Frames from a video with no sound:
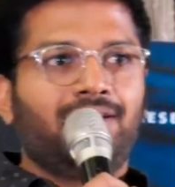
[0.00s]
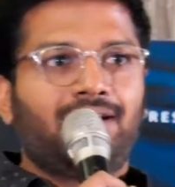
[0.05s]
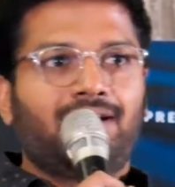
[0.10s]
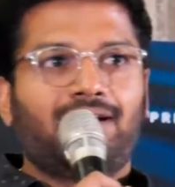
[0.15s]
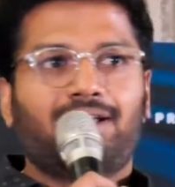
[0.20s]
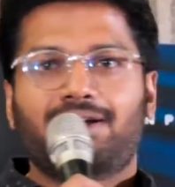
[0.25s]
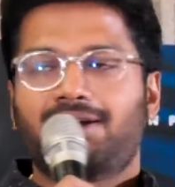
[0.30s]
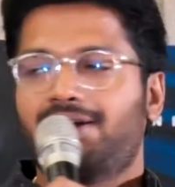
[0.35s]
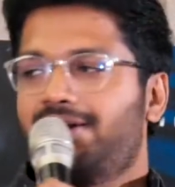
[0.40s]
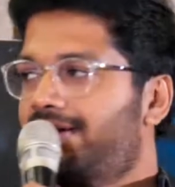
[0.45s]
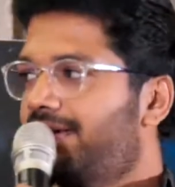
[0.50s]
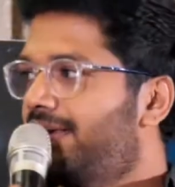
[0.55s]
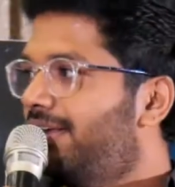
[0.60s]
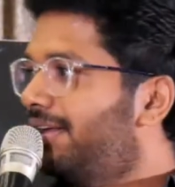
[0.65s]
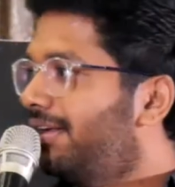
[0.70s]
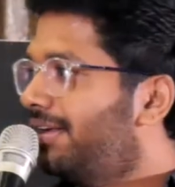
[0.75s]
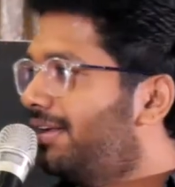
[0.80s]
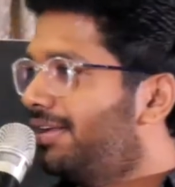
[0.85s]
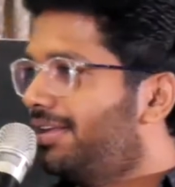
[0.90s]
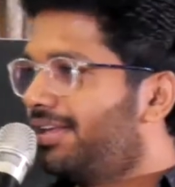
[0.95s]
అలాగే
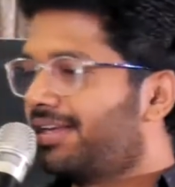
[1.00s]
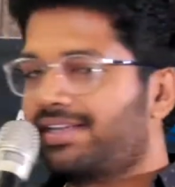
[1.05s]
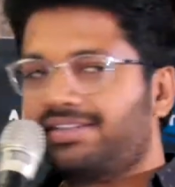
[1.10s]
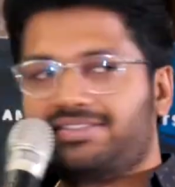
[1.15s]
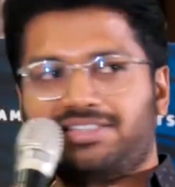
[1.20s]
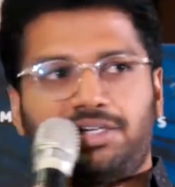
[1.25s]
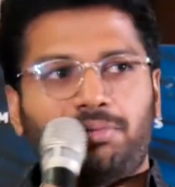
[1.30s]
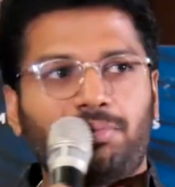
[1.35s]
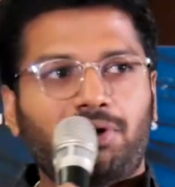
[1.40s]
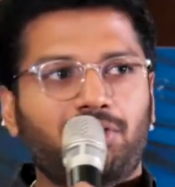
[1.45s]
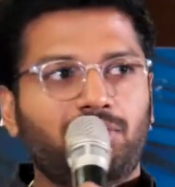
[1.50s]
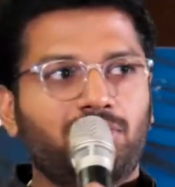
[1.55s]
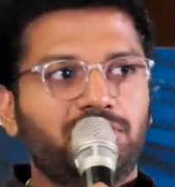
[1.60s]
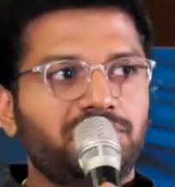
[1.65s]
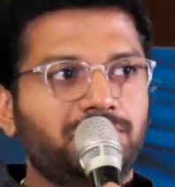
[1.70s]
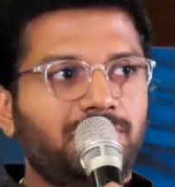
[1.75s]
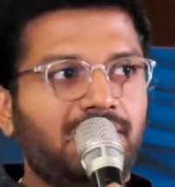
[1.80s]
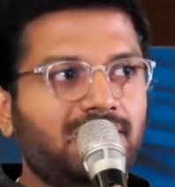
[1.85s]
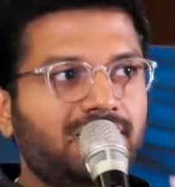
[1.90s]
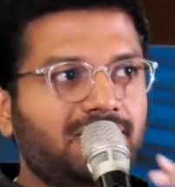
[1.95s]
ఇక ఈ సినిమా
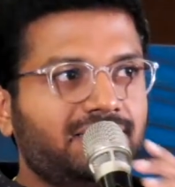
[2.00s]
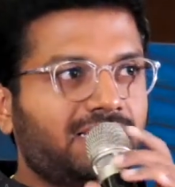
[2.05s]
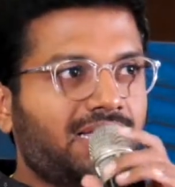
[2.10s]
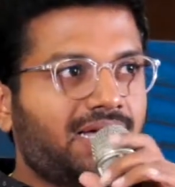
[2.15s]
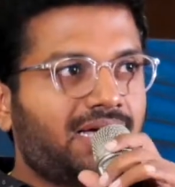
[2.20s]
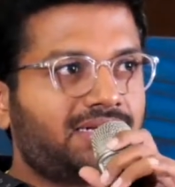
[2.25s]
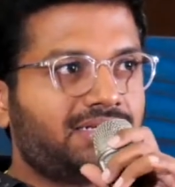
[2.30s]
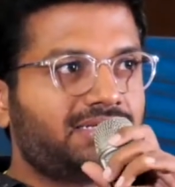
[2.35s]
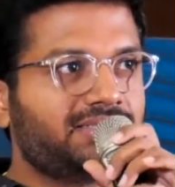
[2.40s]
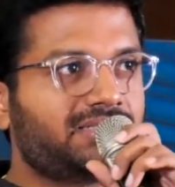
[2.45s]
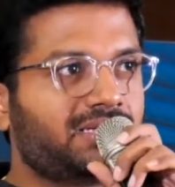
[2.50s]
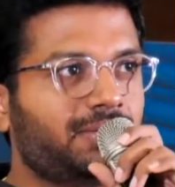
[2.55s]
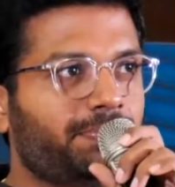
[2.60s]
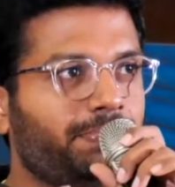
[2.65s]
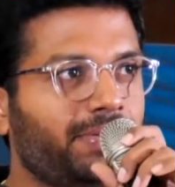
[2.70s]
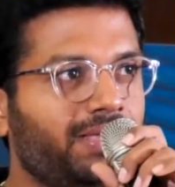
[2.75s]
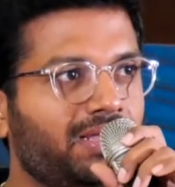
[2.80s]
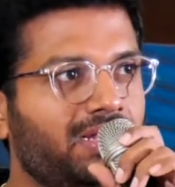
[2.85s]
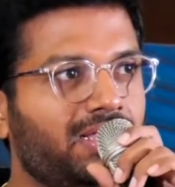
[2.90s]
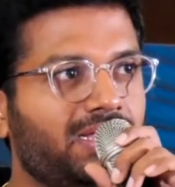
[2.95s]
గురించి మాట్లాడితే ఆర్టిస్టుల
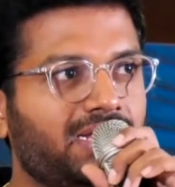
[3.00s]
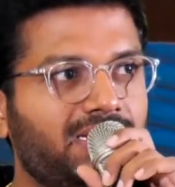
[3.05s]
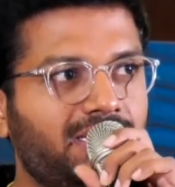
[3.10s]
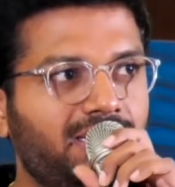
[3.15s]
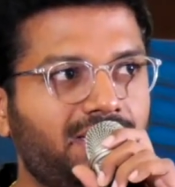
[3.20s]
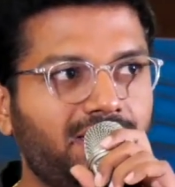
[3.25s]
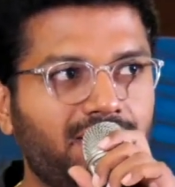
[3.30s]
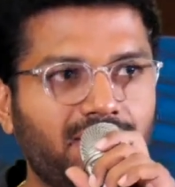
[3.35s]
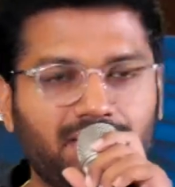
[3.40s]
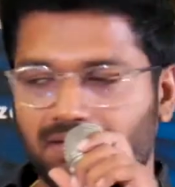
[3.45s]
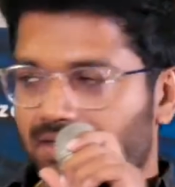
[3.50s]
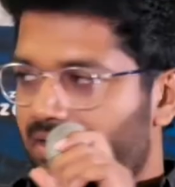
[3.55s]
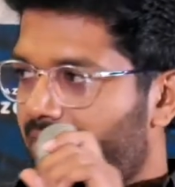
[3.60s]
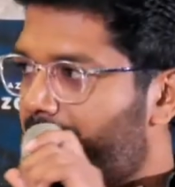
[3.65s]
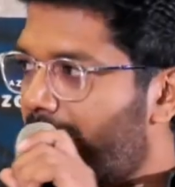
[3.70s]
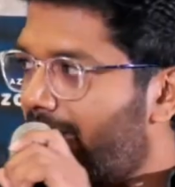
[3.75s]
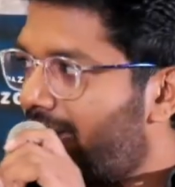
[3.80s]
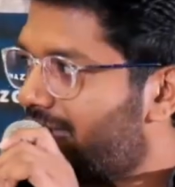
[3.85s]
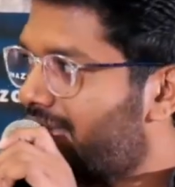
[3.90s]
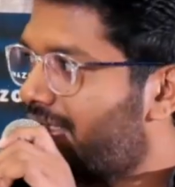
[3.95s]
పేర్ల కంటే
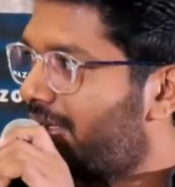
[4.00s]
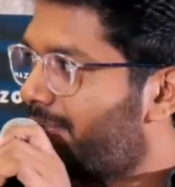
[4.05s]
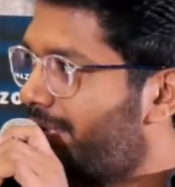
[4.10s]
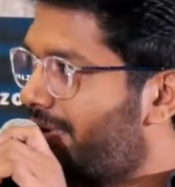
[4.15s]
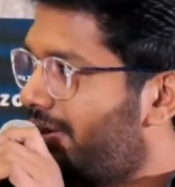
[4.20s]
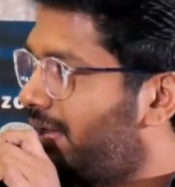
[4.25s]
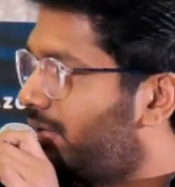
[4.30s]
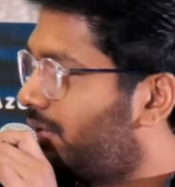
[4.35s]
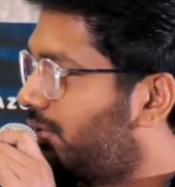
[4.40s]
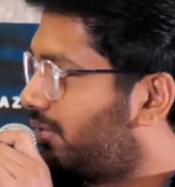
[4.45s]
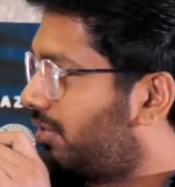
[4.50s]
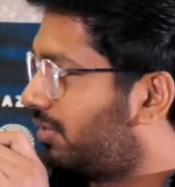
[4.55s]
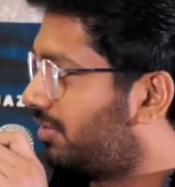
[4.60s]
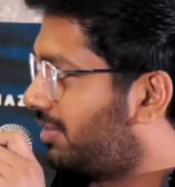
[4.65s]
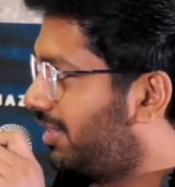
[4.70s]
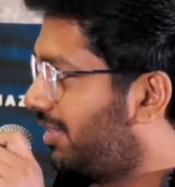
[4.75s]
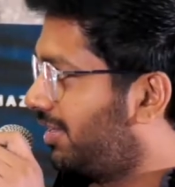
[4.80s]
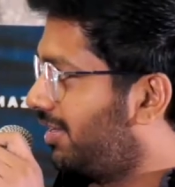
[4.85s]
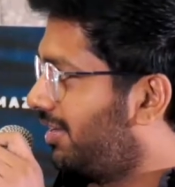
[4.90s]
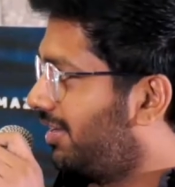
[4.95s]
పాత్రల పేర్లే
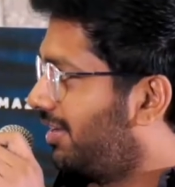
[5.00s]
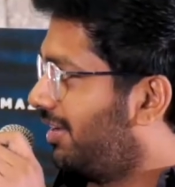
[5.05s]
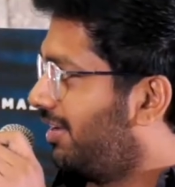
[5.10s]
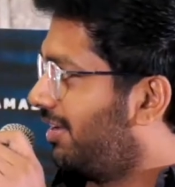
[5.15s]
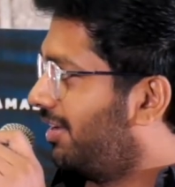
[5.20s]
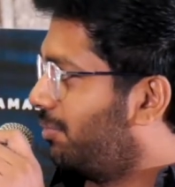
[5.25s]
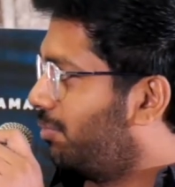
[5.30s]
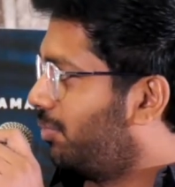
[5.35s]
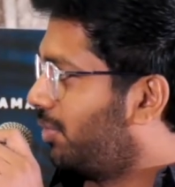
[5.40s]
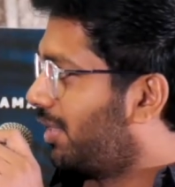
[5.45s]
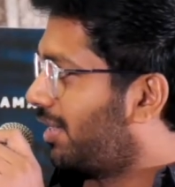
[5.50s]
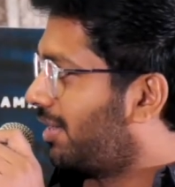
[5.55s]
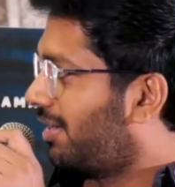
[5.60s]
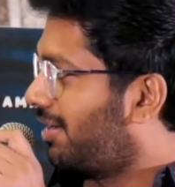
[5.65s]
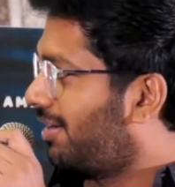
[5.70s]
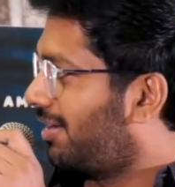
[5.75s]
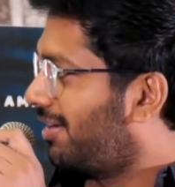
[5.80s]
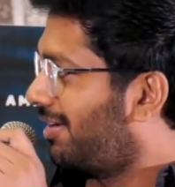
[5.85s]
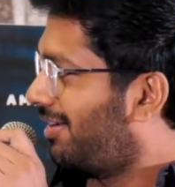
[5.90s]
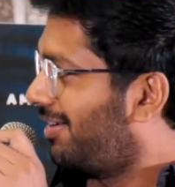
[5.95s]
గుర్తొస్తాయి
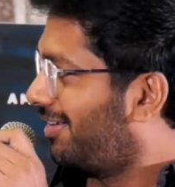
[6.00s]
మునికన్నా